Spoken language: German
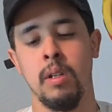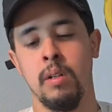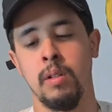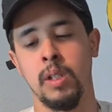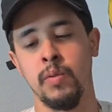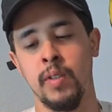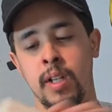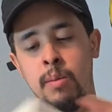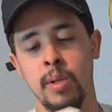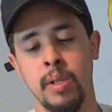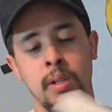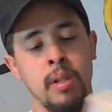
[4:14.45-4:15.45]
Und zwar habe
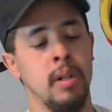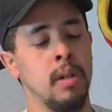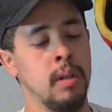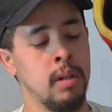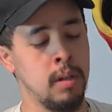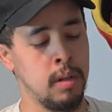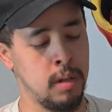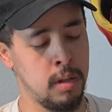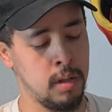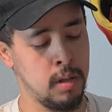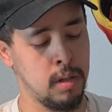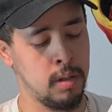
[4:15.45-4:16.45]
ich hier
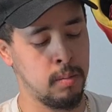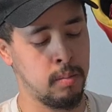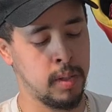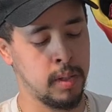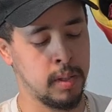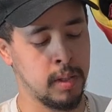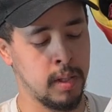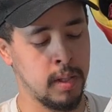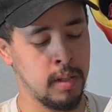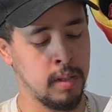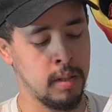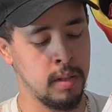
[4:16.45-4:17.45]
Band
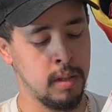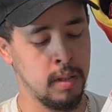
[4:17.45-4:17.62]
3,